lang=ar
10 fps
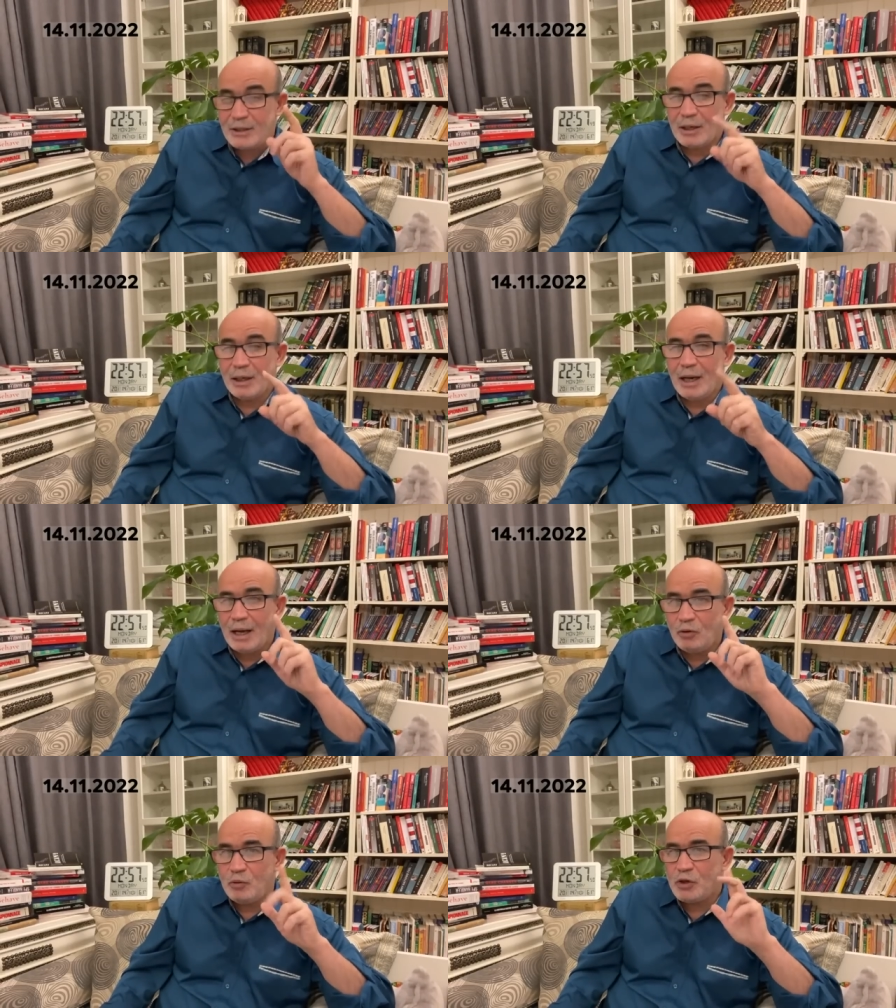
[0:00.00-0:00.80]
شنقريحة
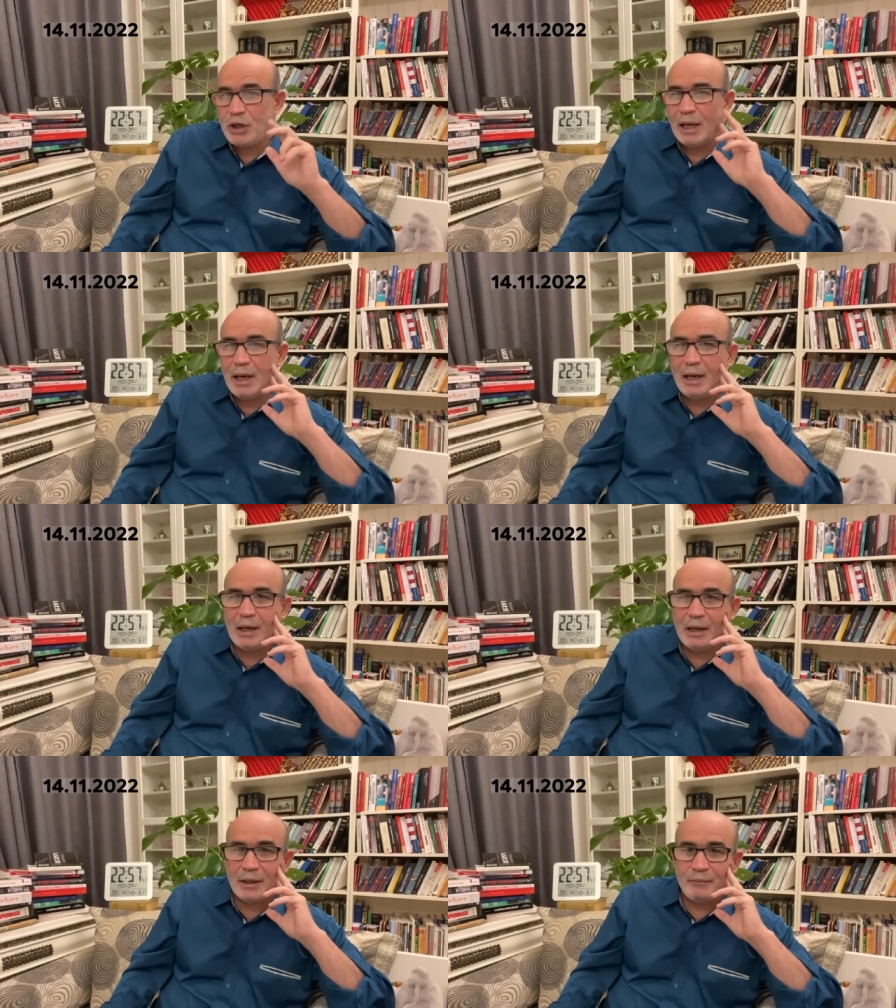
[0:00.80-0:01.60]
عنده مشكل
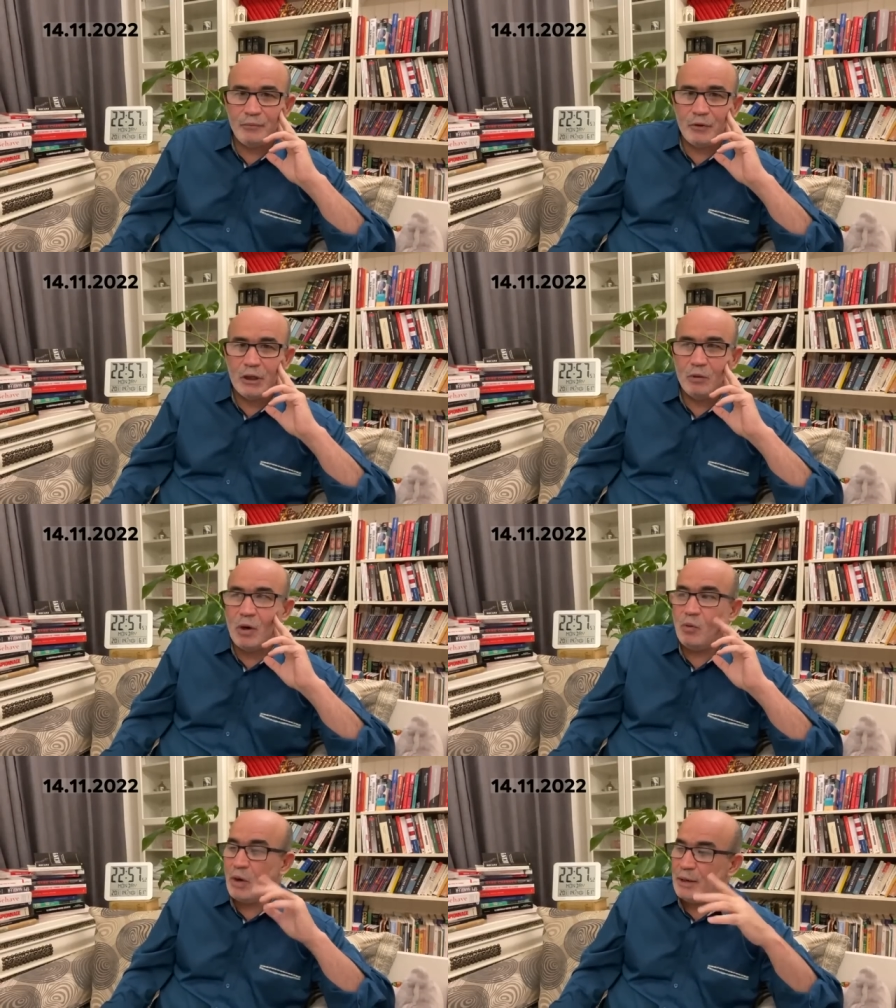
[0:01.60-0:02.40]
آخر
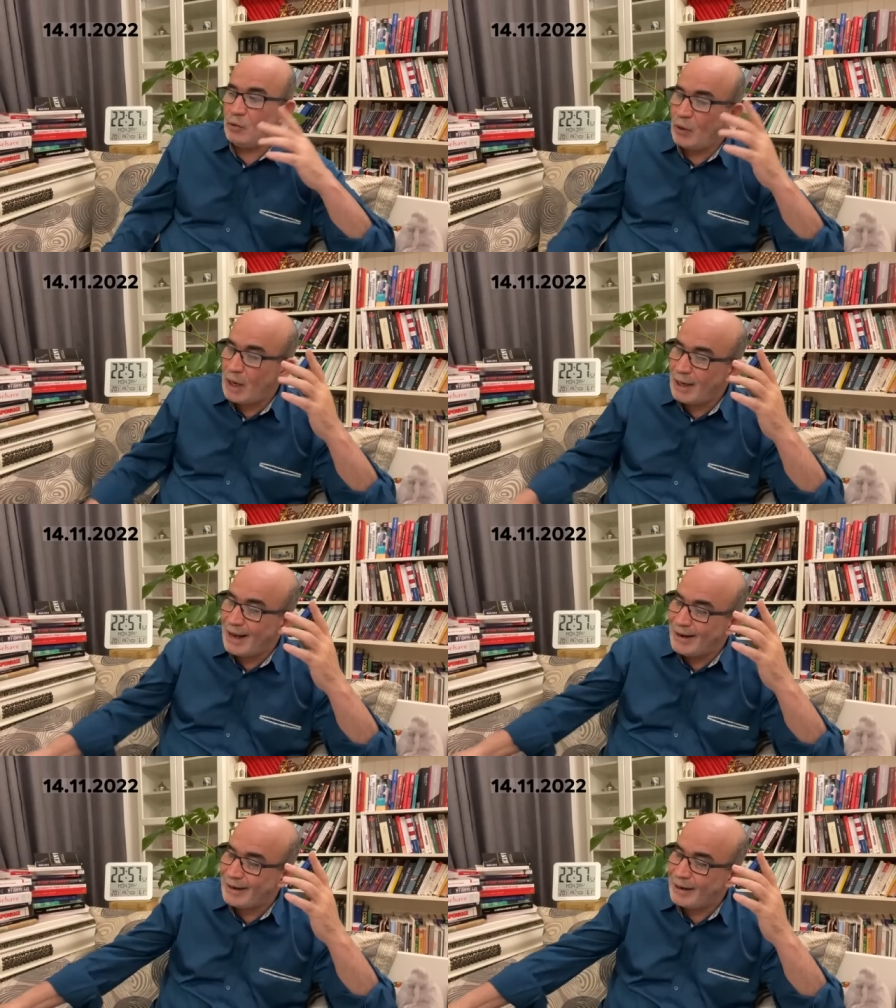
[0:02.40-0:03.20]
وهو أنه كان
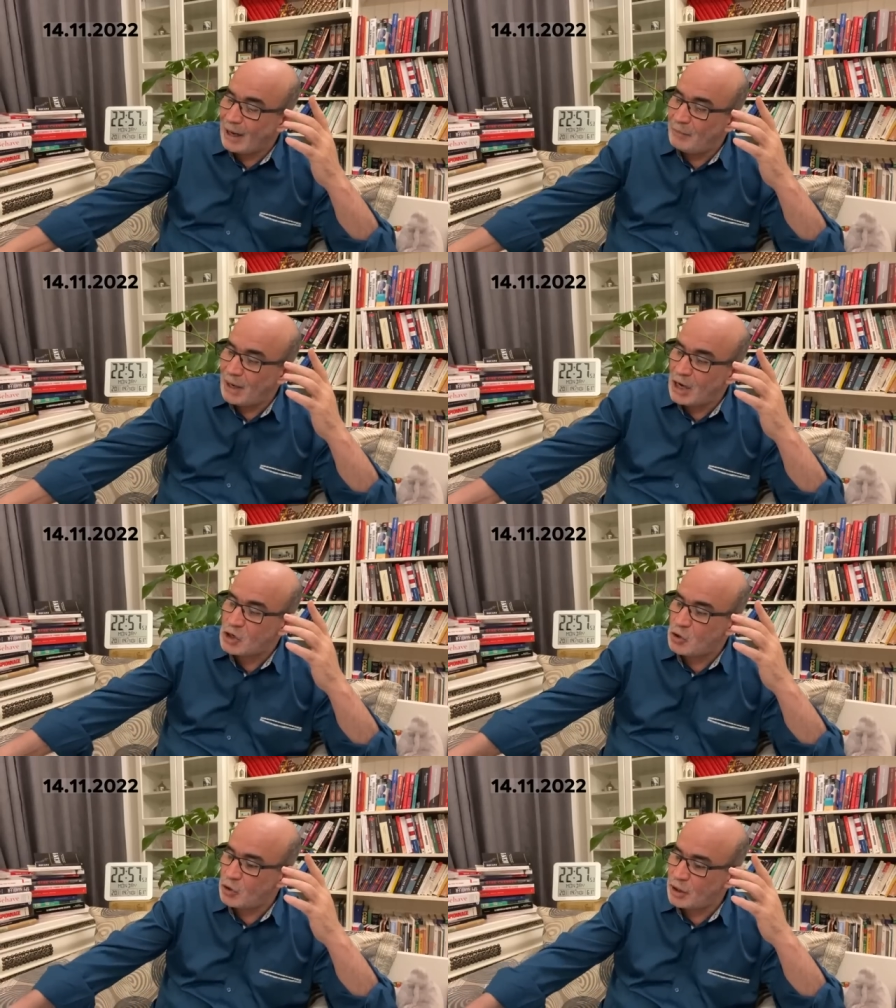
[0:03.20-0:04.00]
قرر قبل
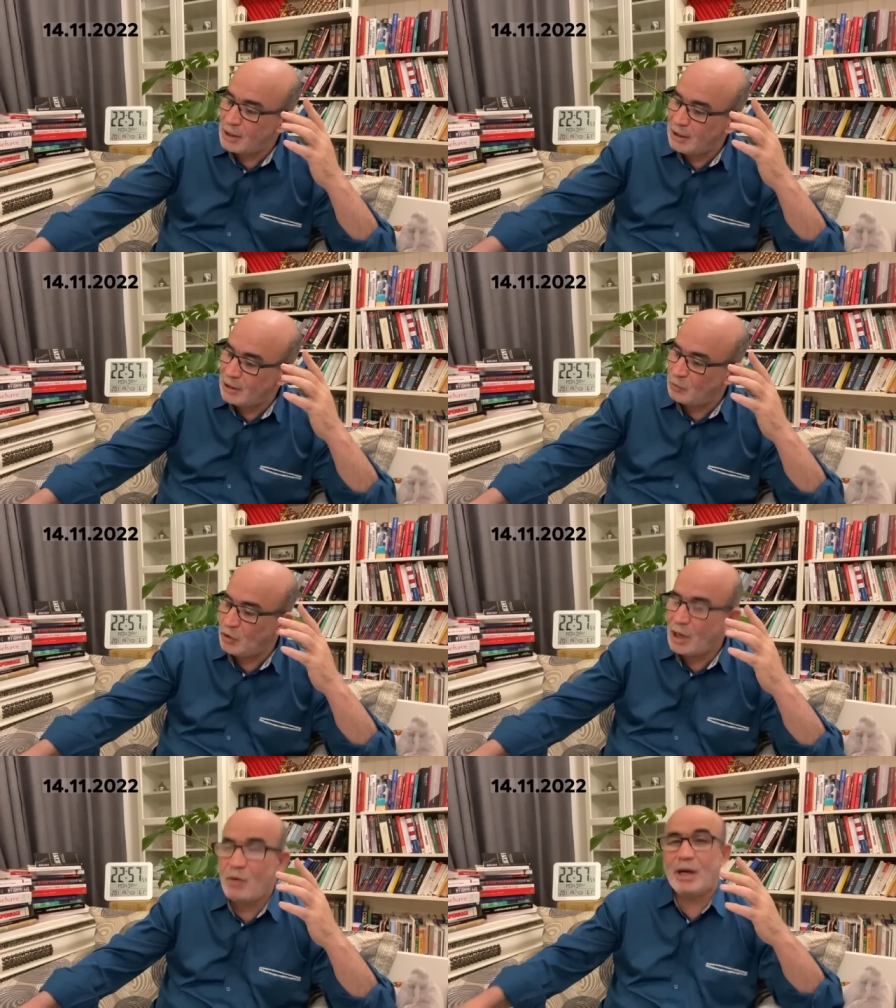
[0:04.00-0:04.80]
أشهر أن يدير
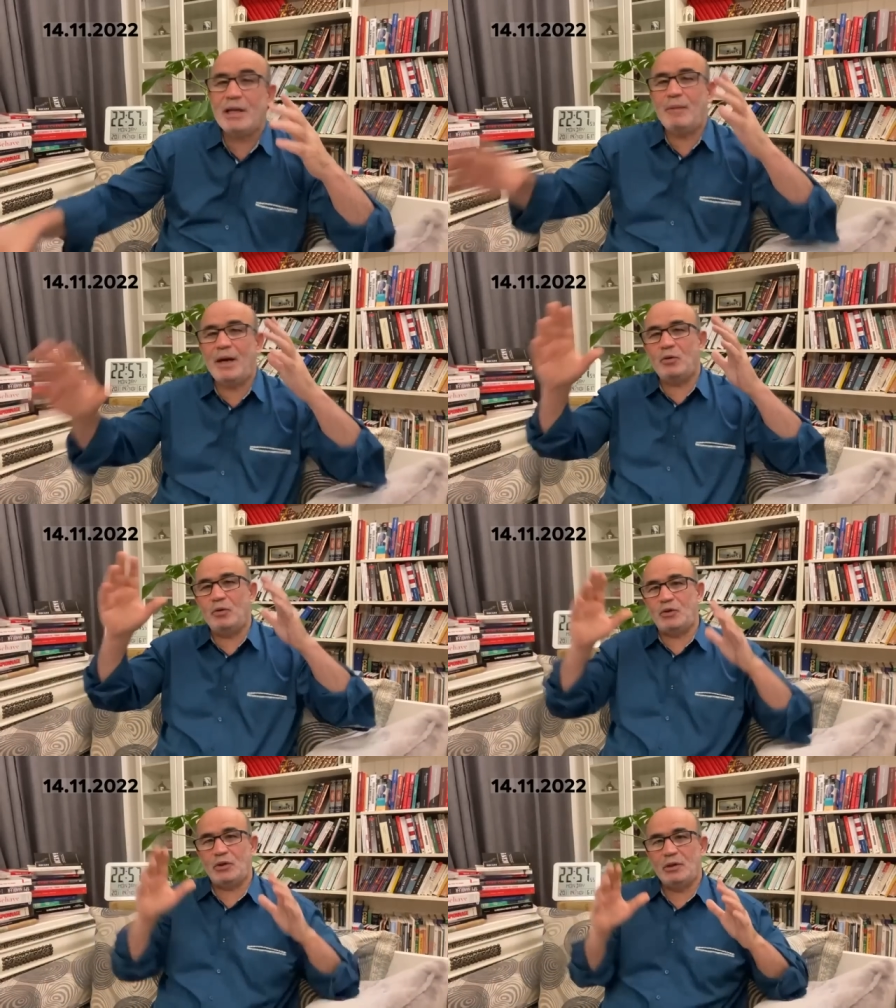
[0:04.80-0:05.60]
مناورات مع
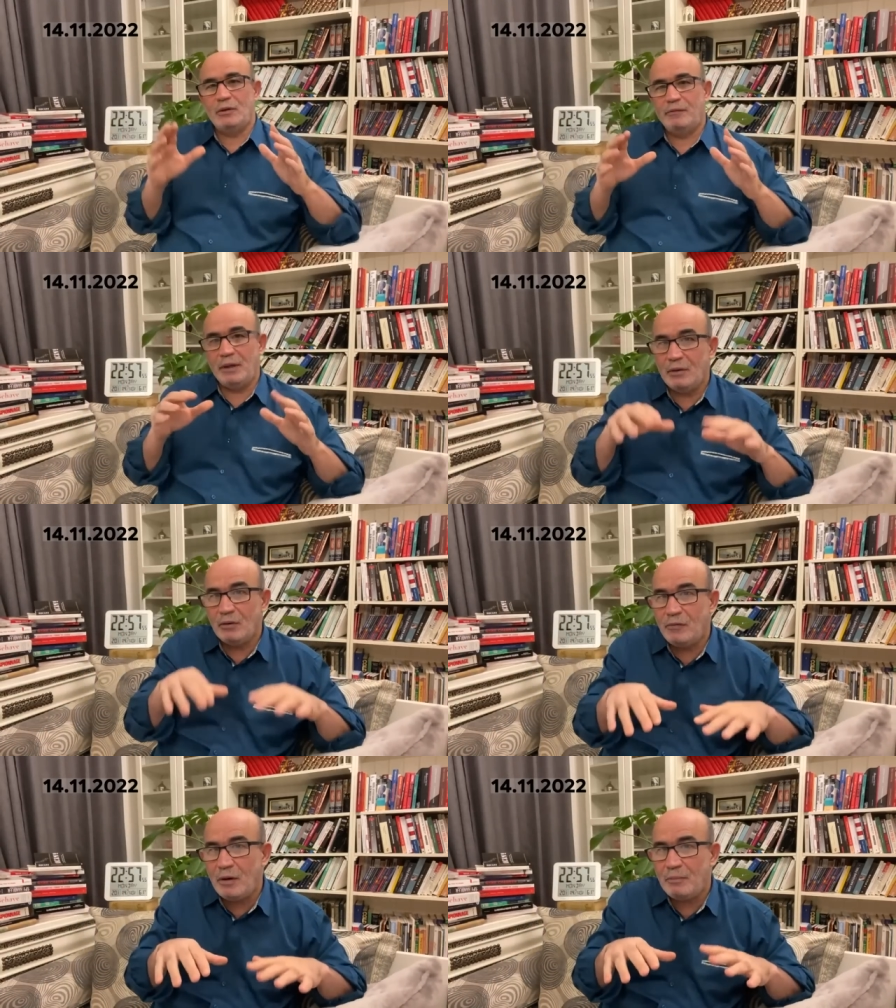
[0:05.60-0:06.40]
الروس في
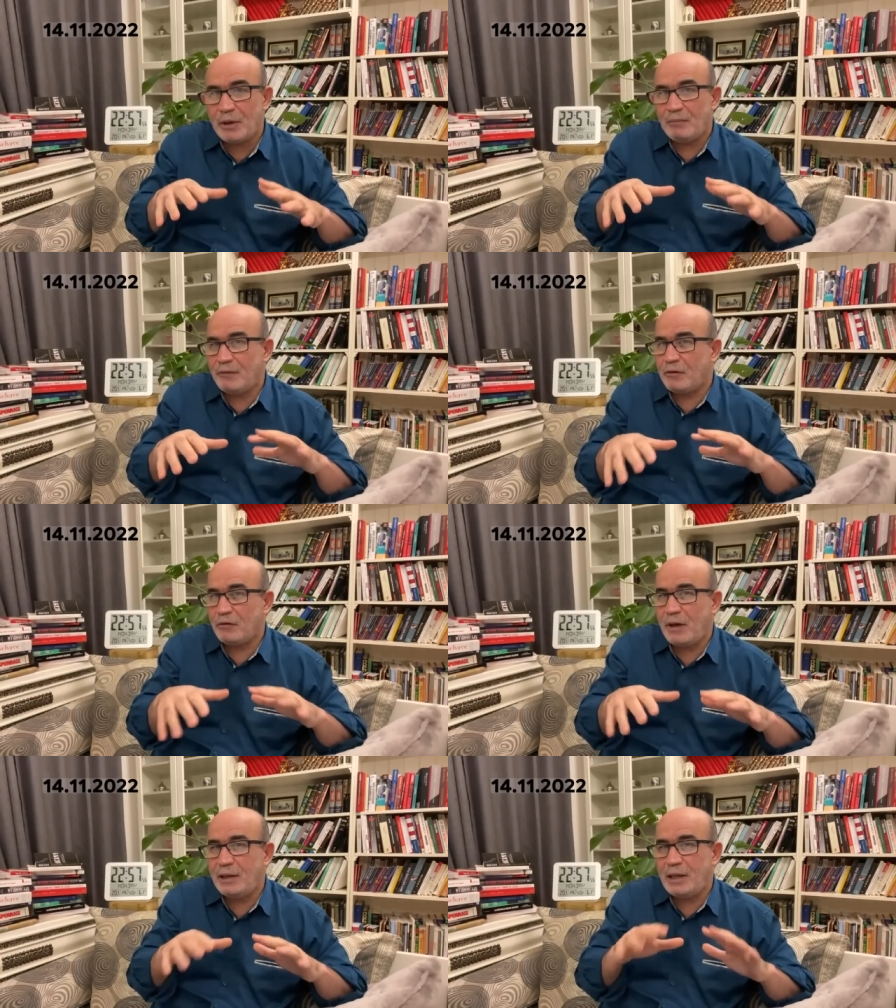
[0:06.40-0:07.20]
نوفمبر المفروض
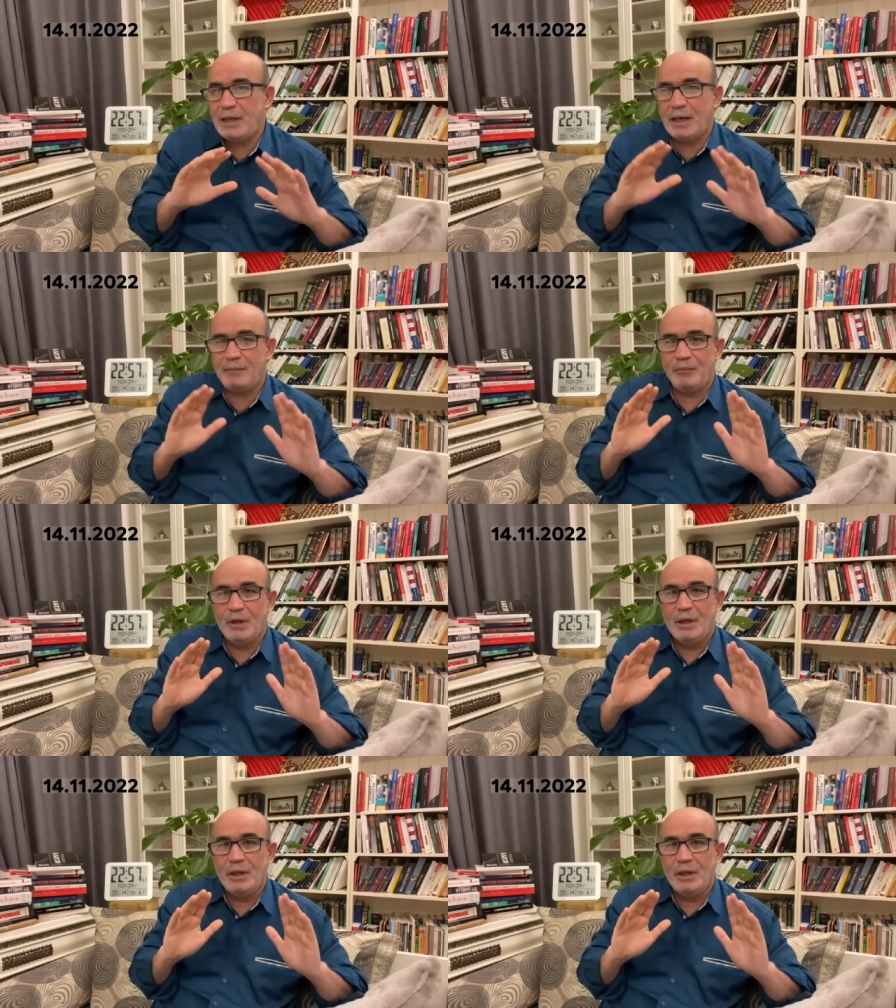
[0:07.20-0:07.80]
في هذه الأيام